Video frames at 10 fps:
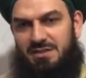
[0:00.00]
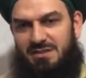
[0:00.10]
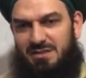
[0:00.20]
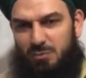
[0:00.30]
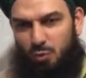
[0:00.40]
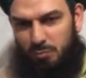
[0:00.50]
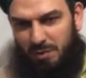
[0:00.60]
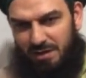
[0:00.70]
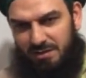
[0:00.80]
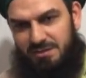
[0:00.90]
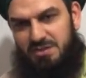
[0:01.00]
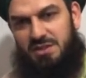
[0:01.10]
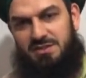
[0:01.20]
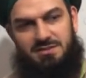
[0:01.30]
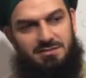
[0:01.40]
edildiği o mağaranın
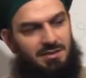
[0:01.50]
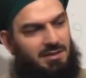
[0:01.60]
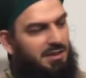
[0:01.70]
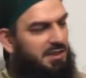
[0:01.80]
içerisinde de